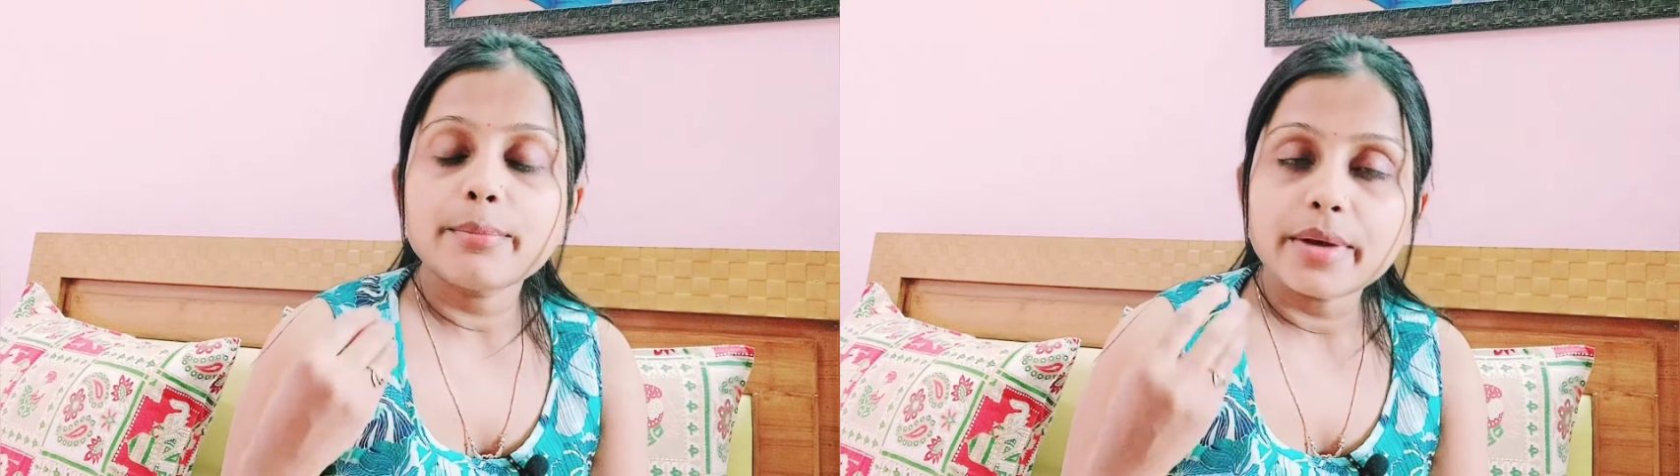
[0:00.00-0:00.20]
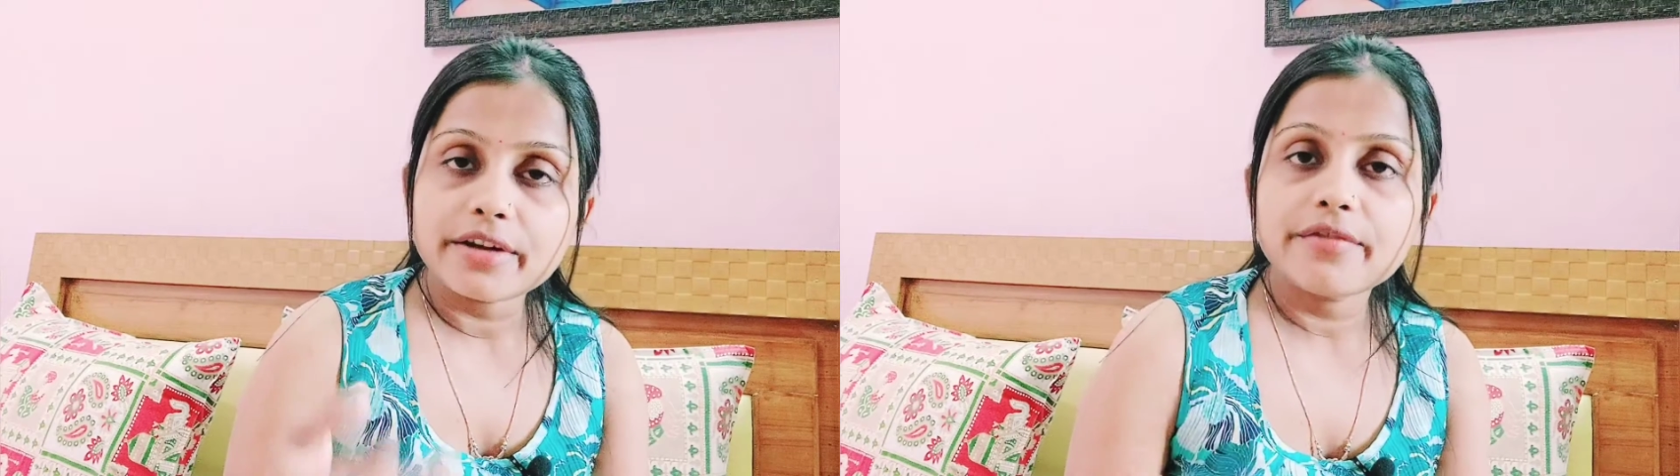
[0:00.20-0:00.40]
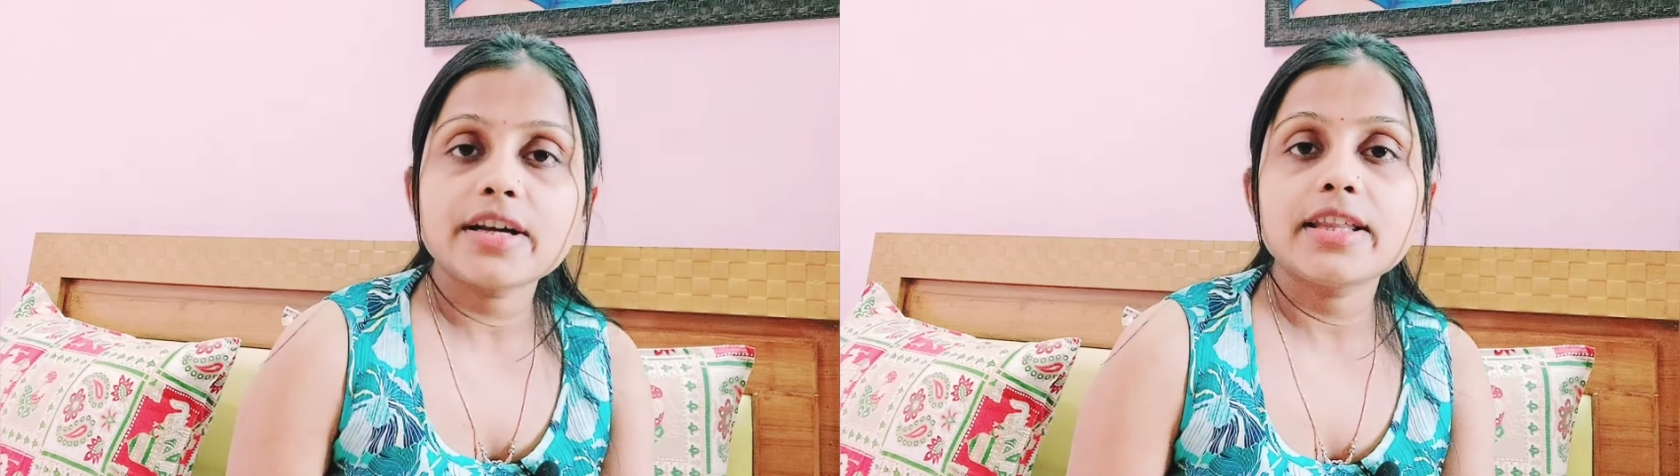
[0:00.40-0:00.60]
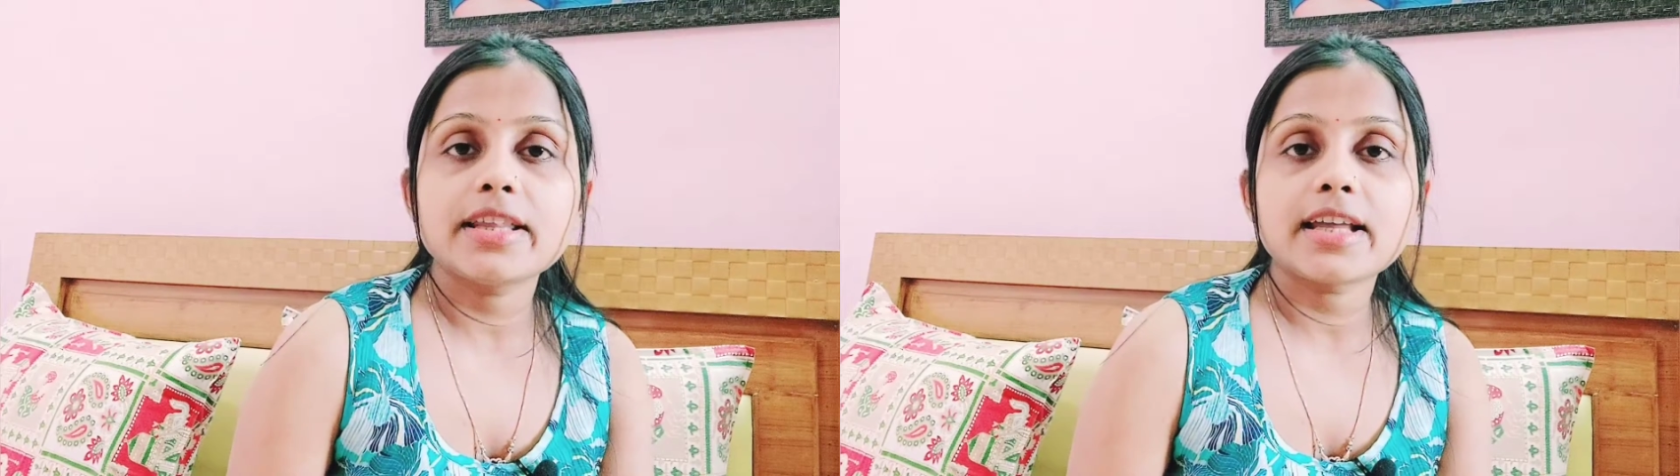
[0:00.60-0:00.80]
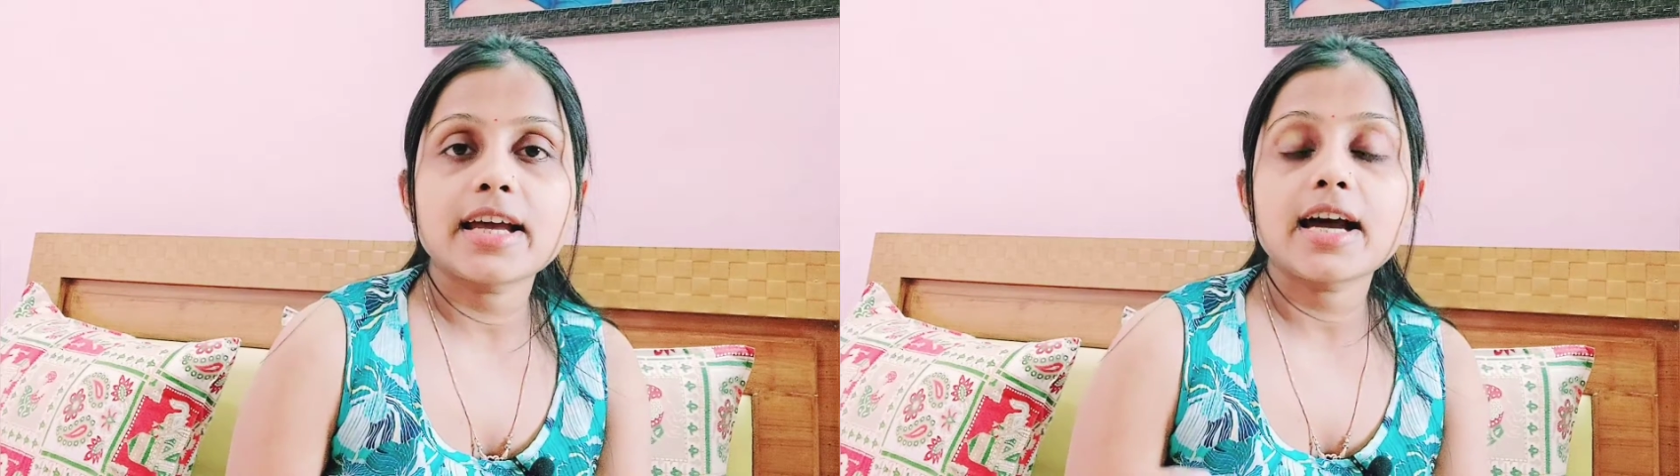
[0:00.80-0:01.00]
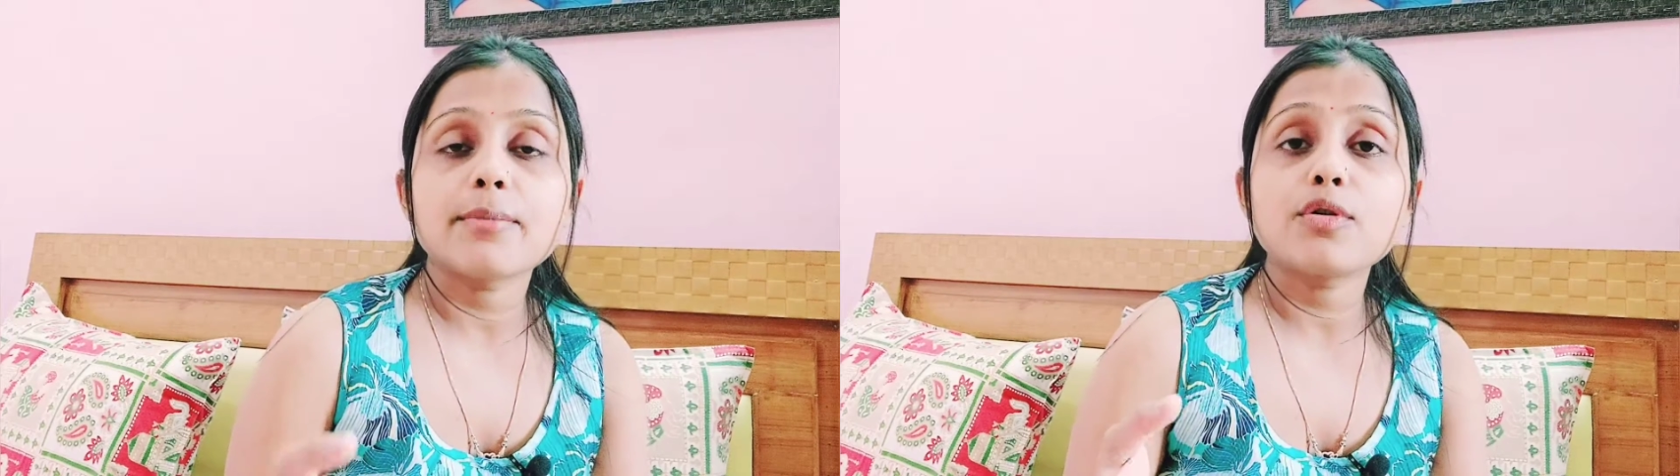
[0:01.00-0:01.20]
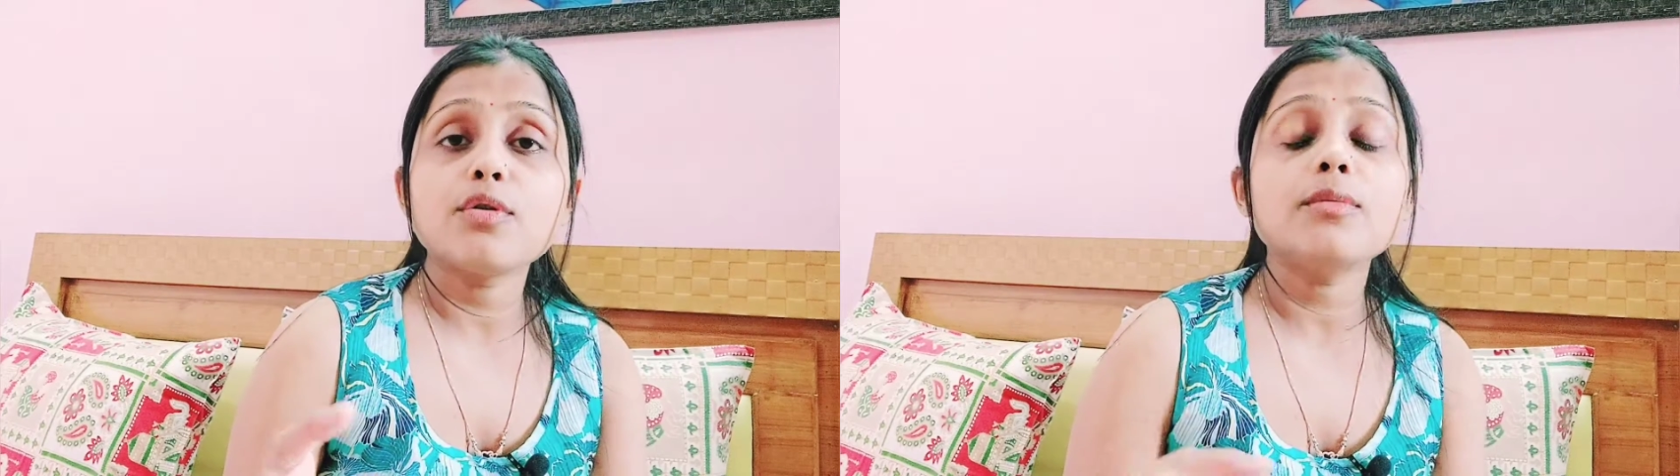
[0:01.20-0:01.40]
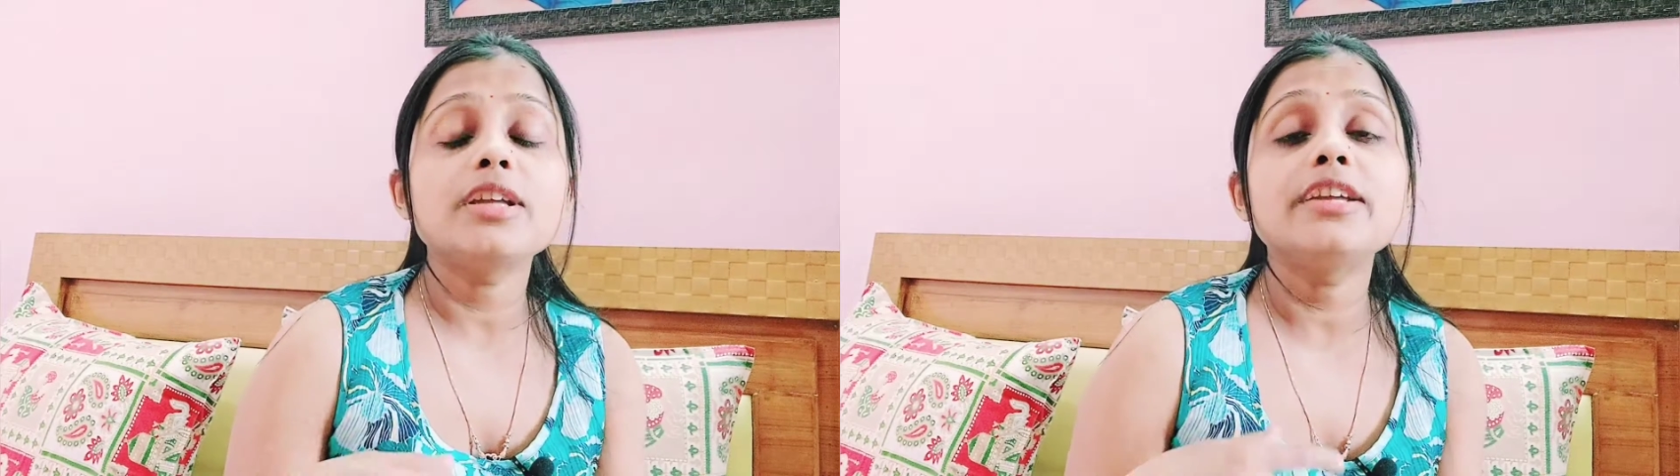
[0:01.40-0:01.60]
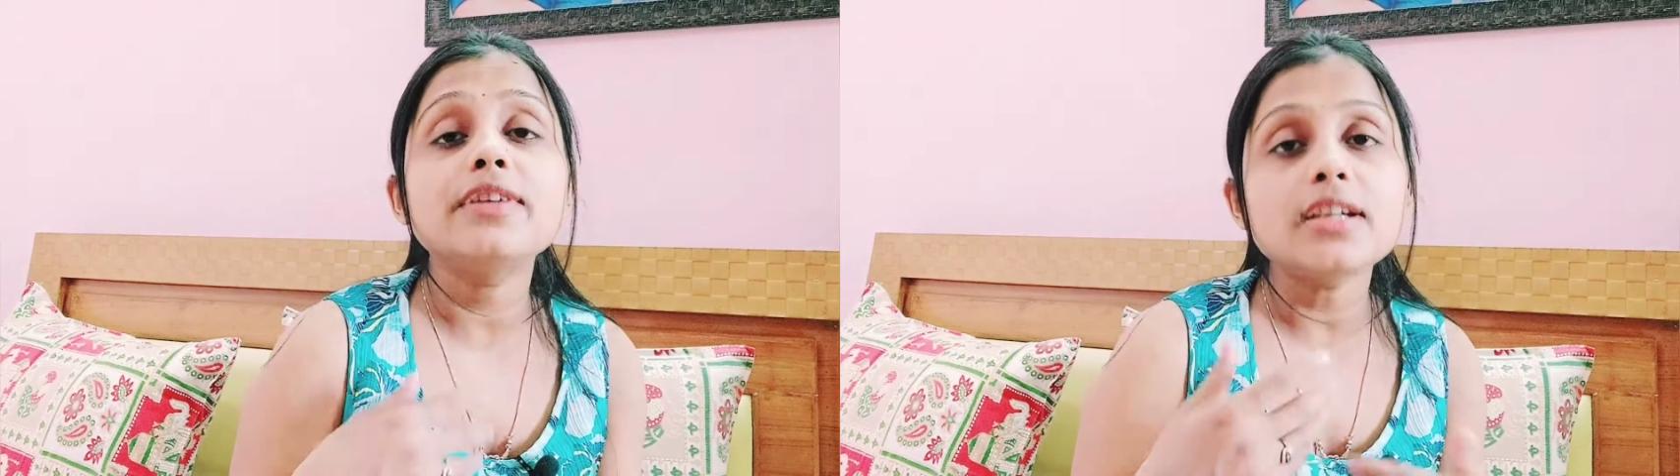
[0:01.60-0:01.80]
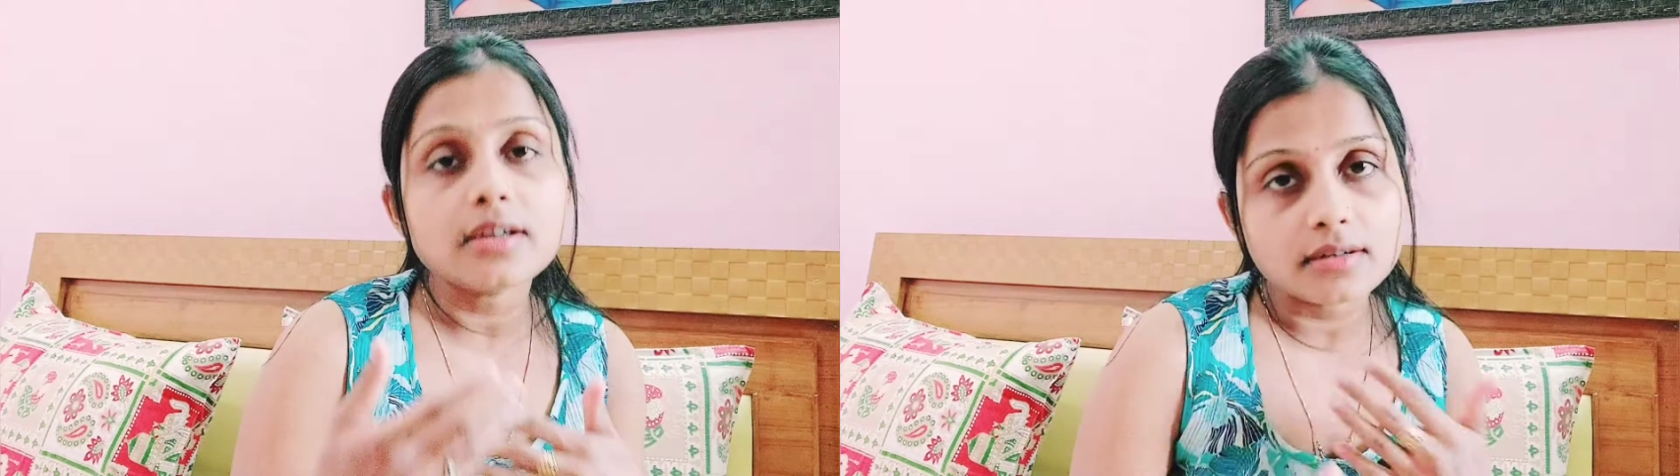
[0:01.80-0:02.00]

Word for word: बेनिफिट देता है आपको इवन